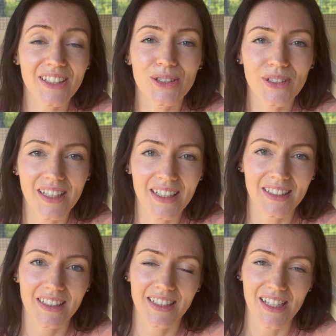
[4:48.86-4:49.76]
I drugie
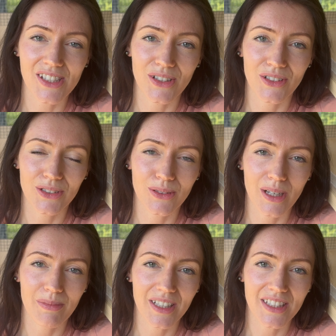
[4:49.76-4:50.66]
gniazdko,
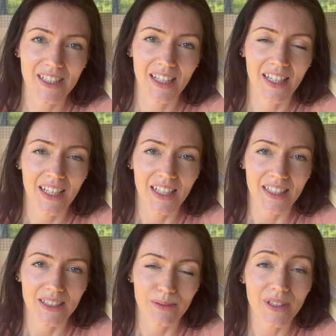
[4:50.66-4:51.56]
które będzie
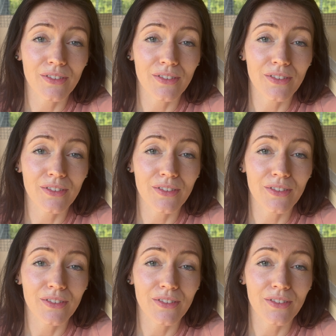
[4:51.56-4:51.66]
na